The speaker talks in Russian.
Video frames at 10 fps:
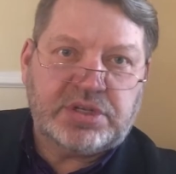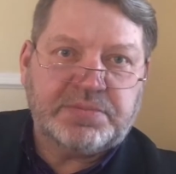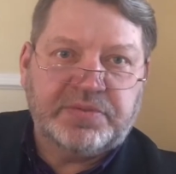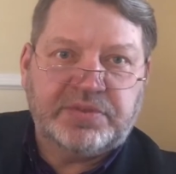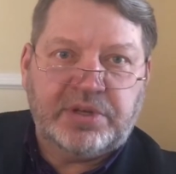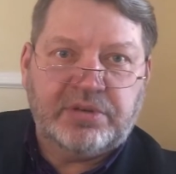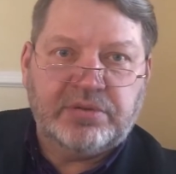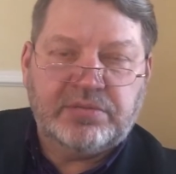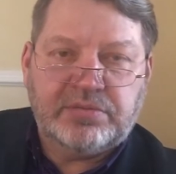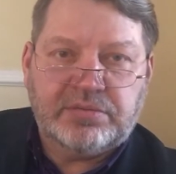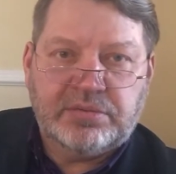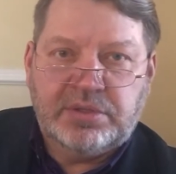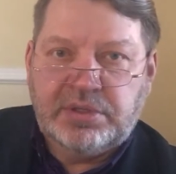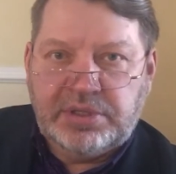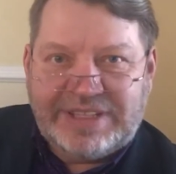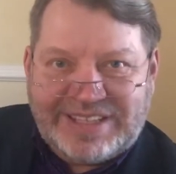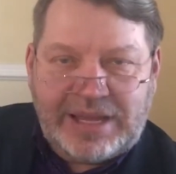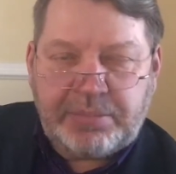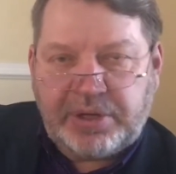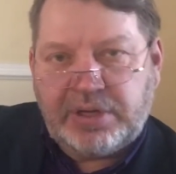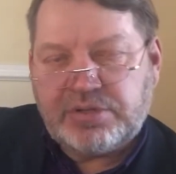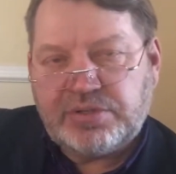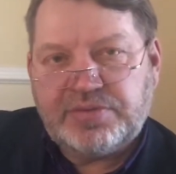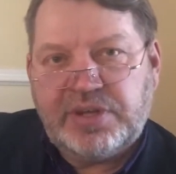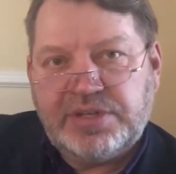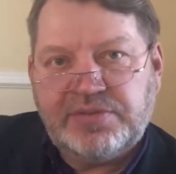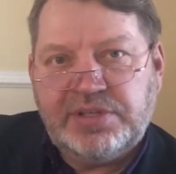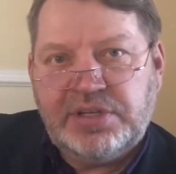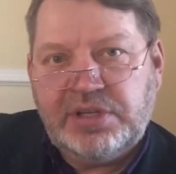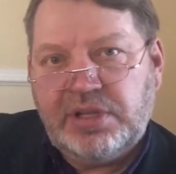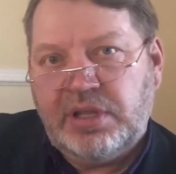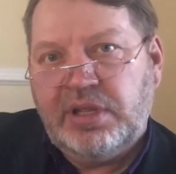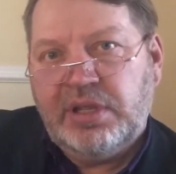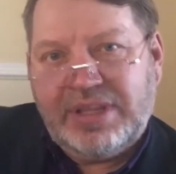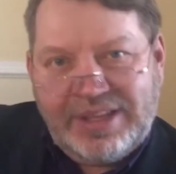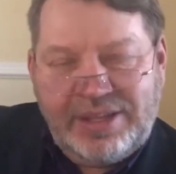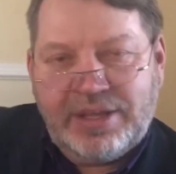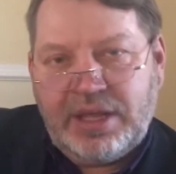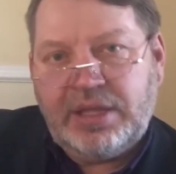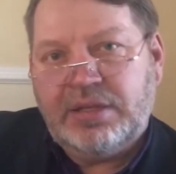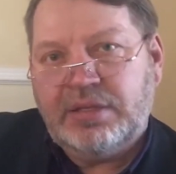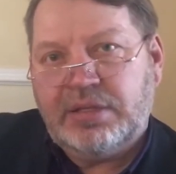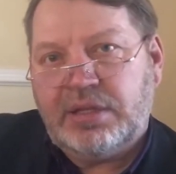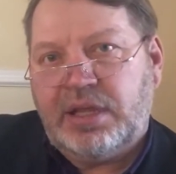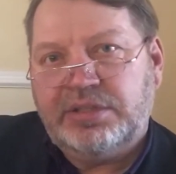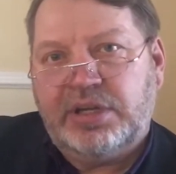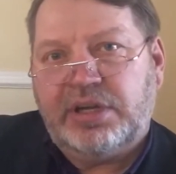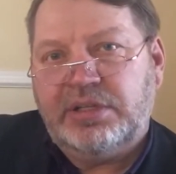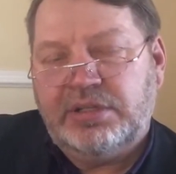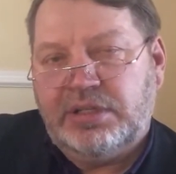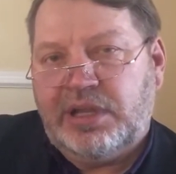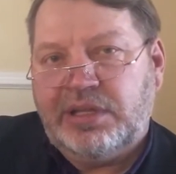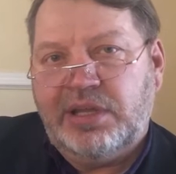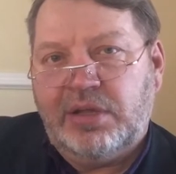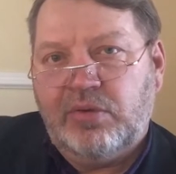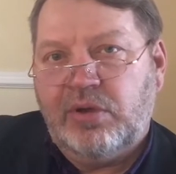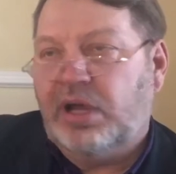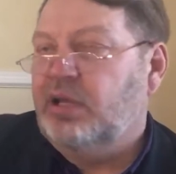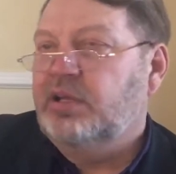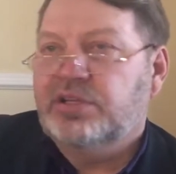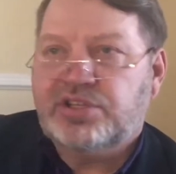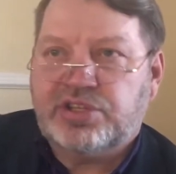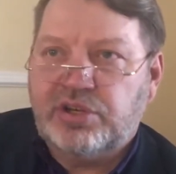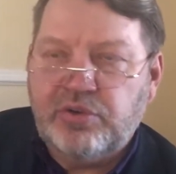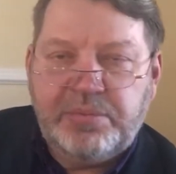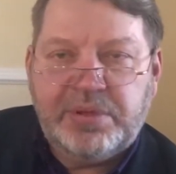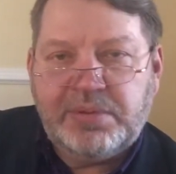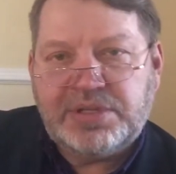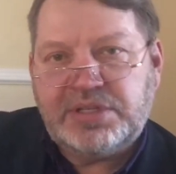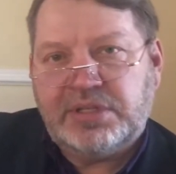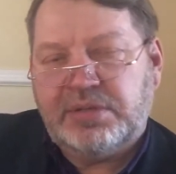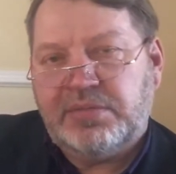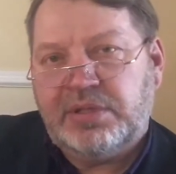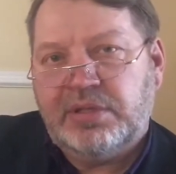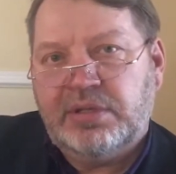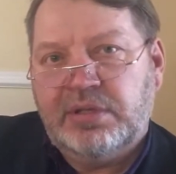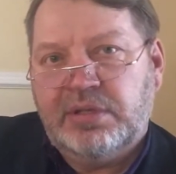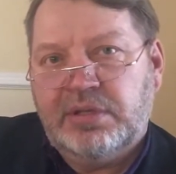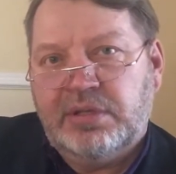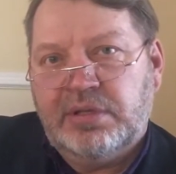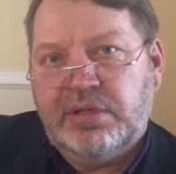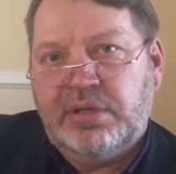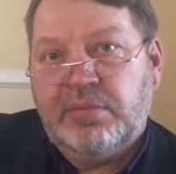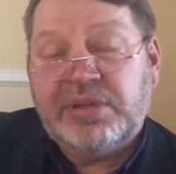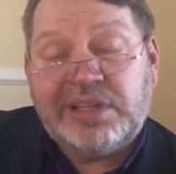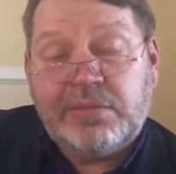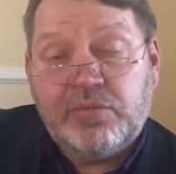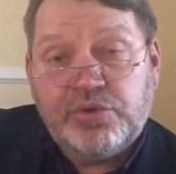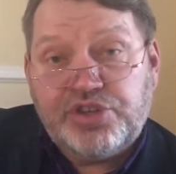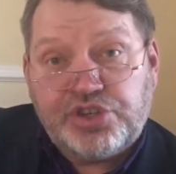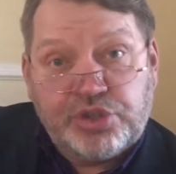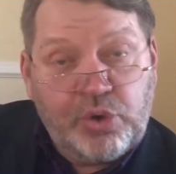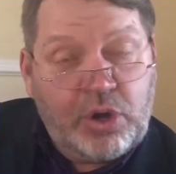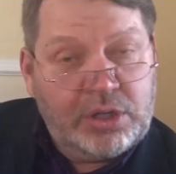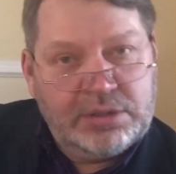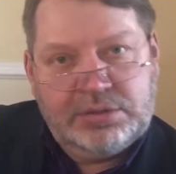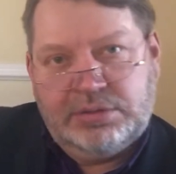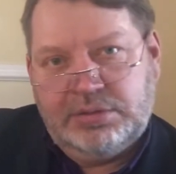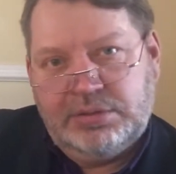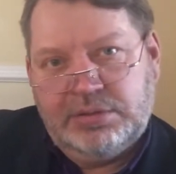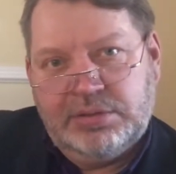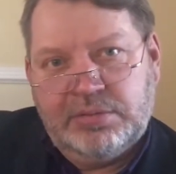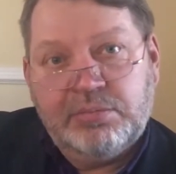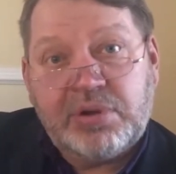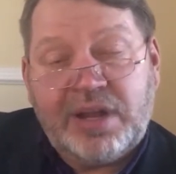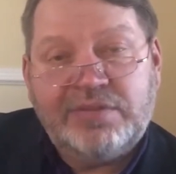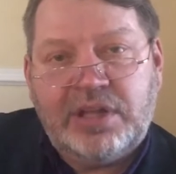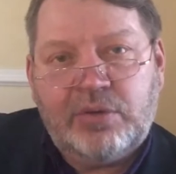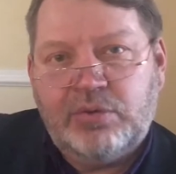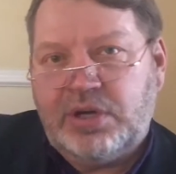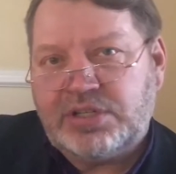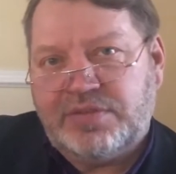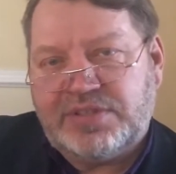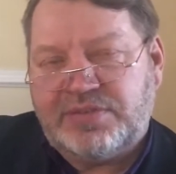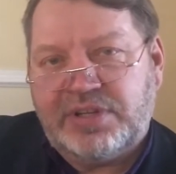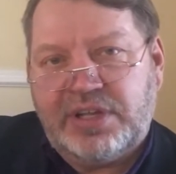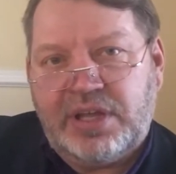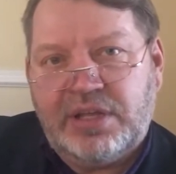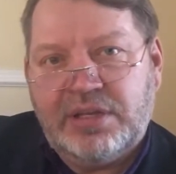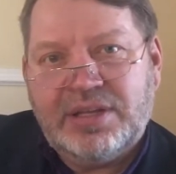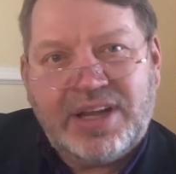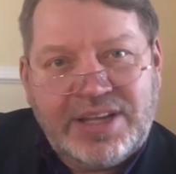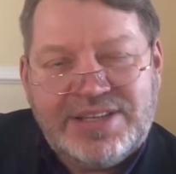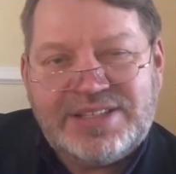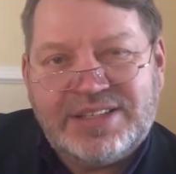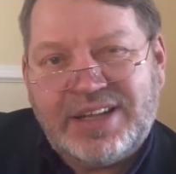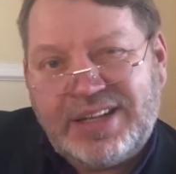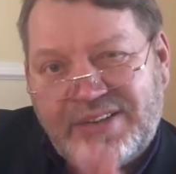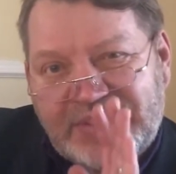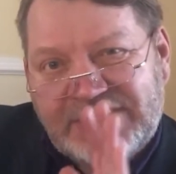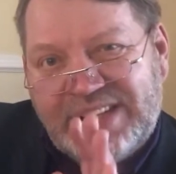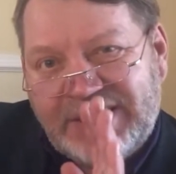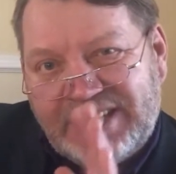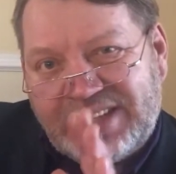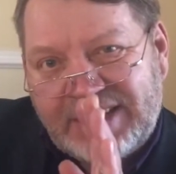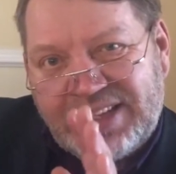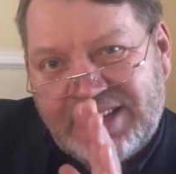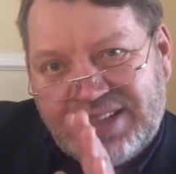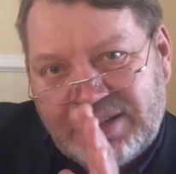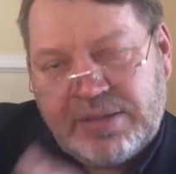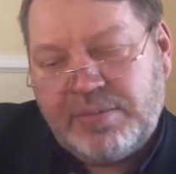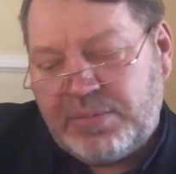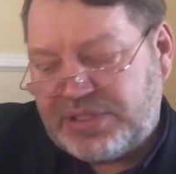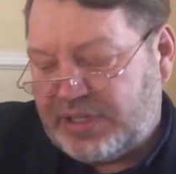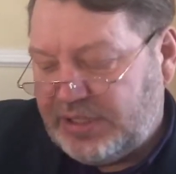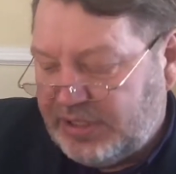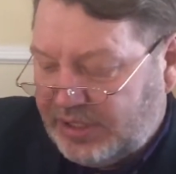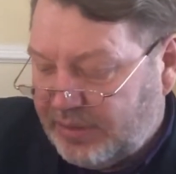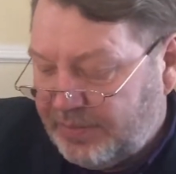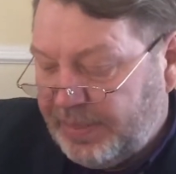раз повторю, я приношу свои извинения, и я открыт для диалога с любыми силами. Потому что правда у каждого своя. А истина, она всегда где-то посредине.